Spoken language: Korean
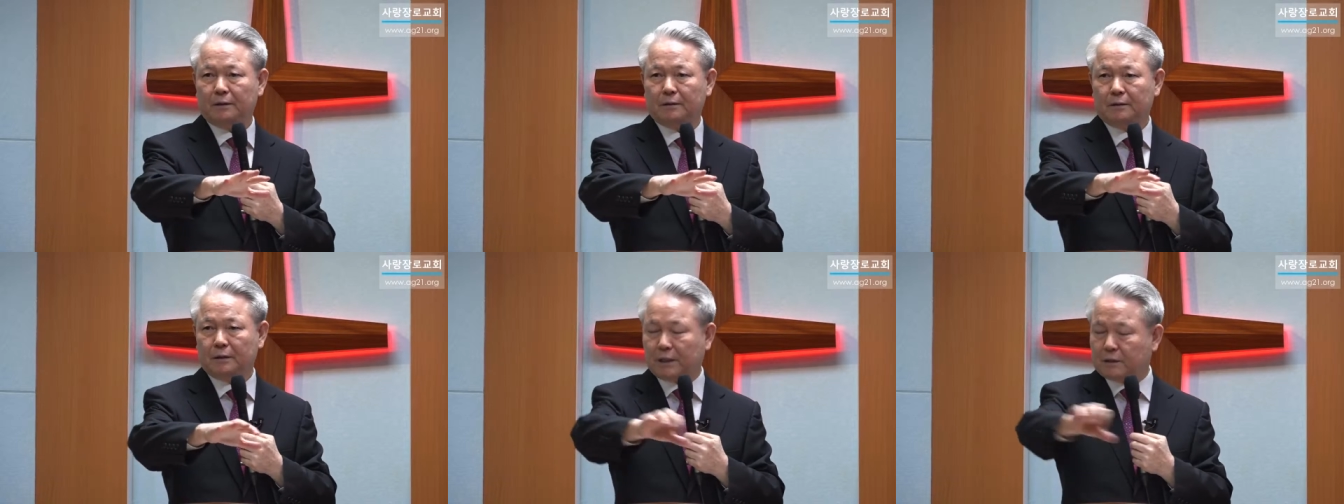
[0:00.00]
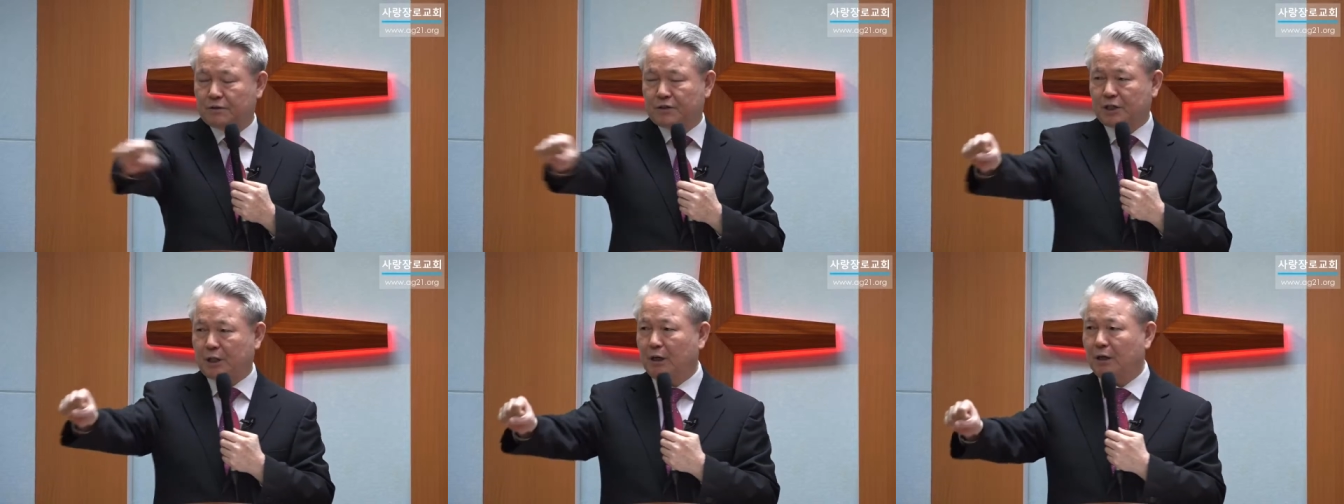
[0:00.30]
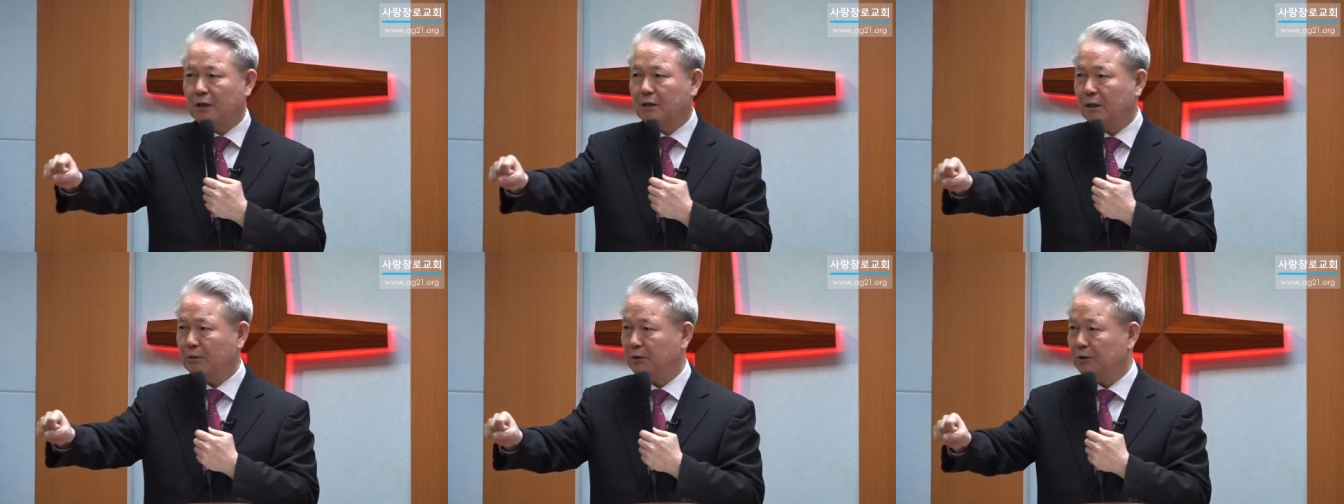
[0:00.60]
딱
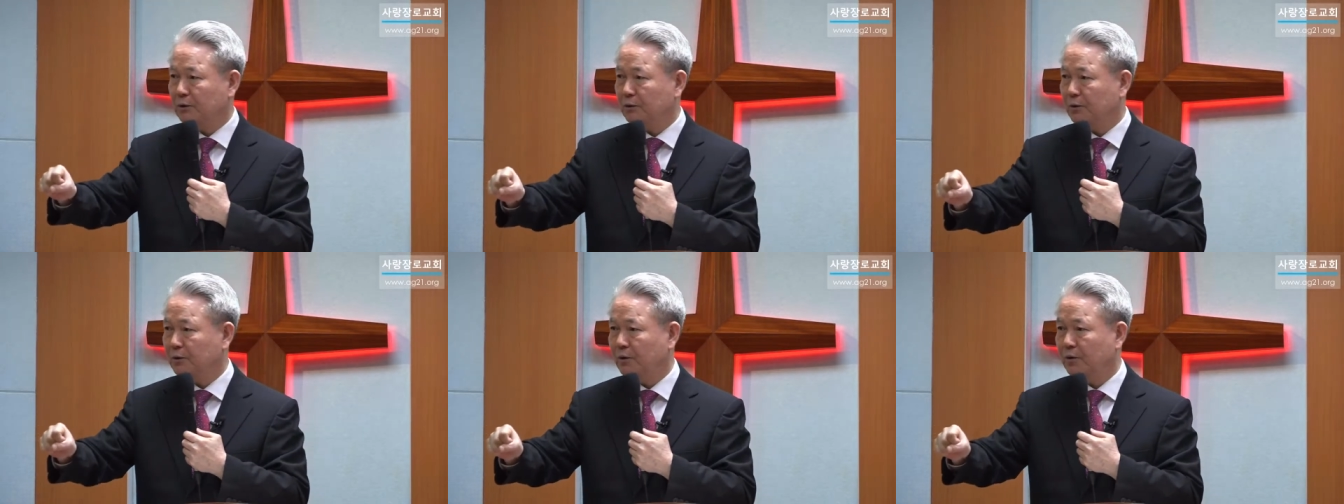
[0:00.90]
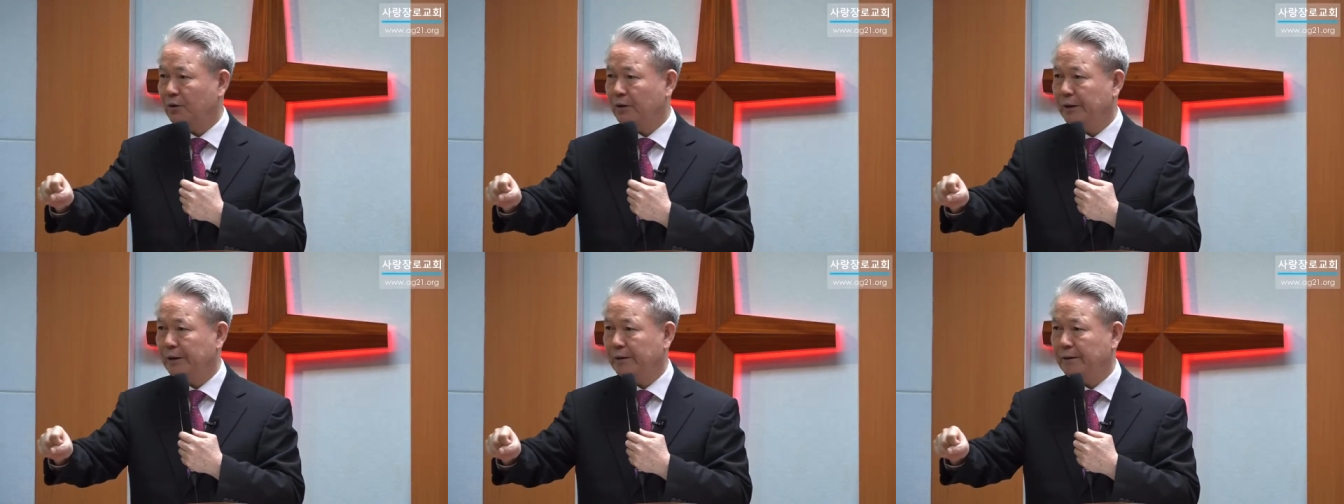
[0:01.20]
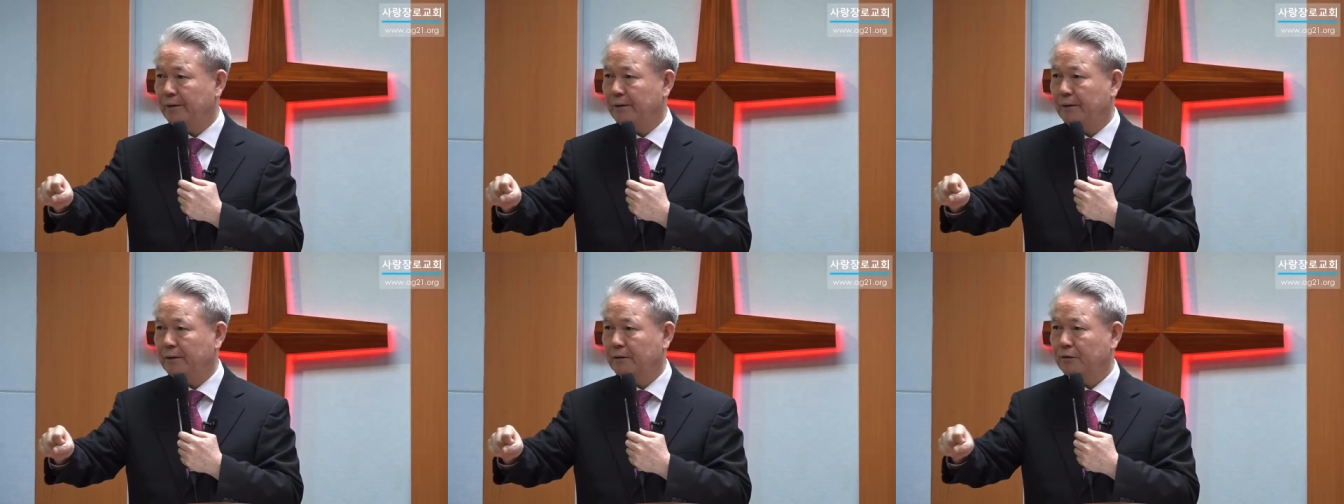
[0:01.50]
장악하고 있는 거예요.
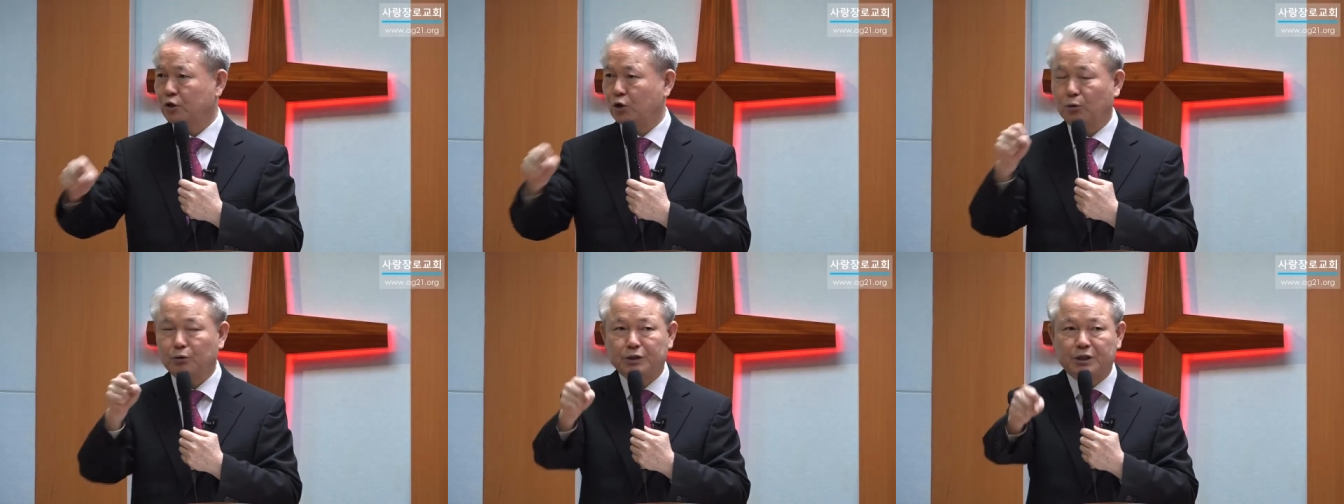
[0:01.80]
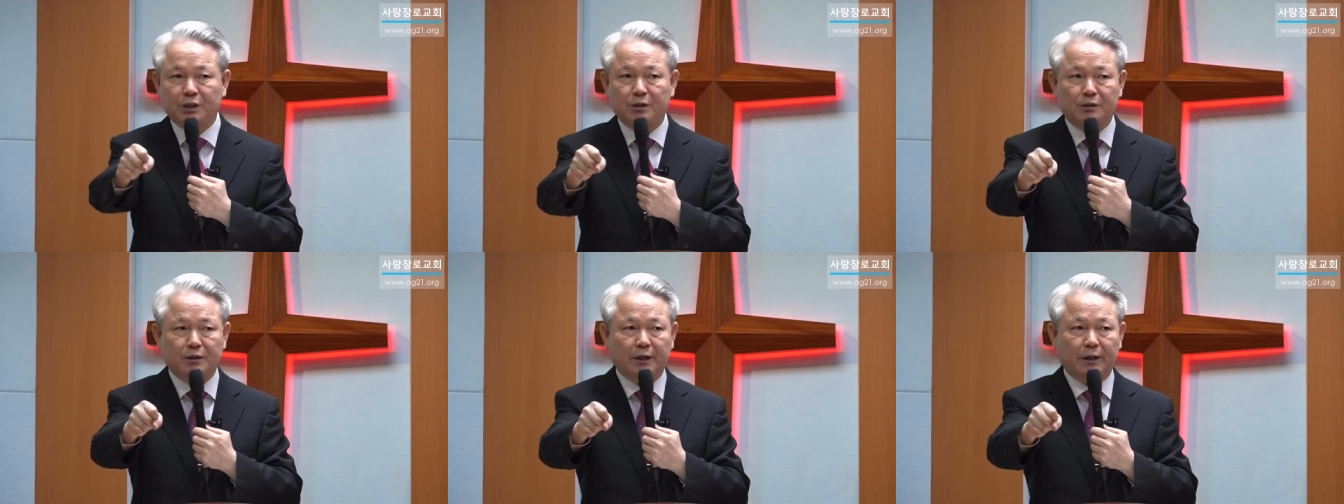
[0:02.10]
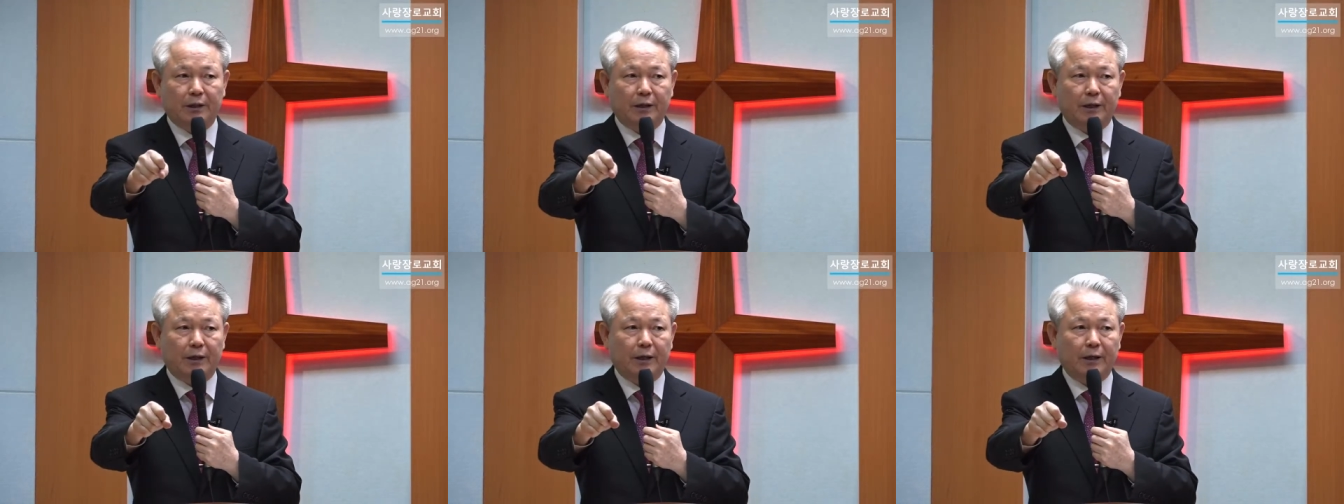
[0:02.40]
정신
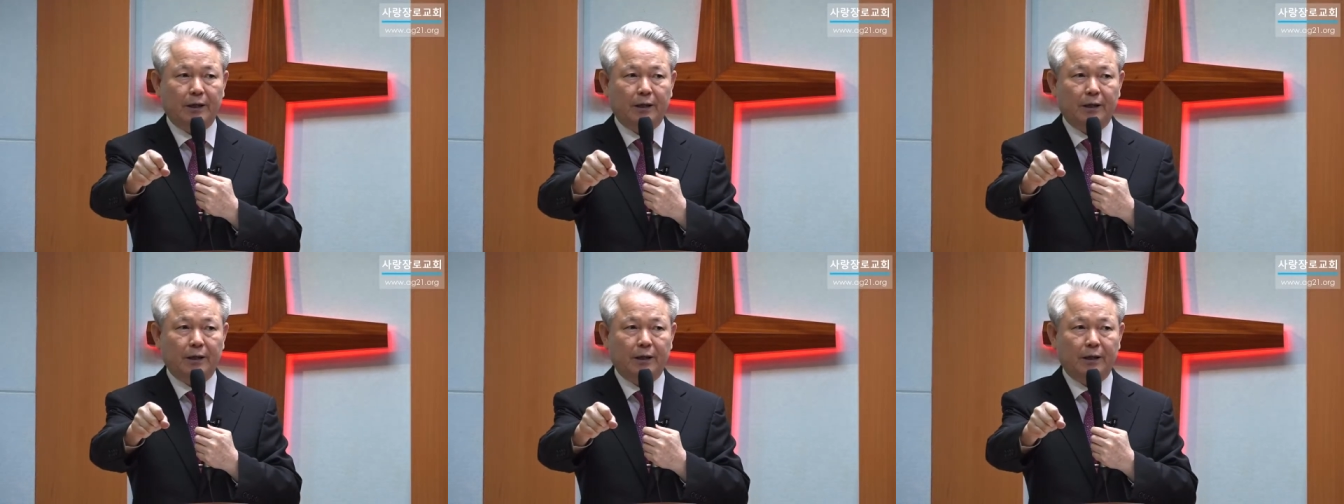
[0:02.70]
세계.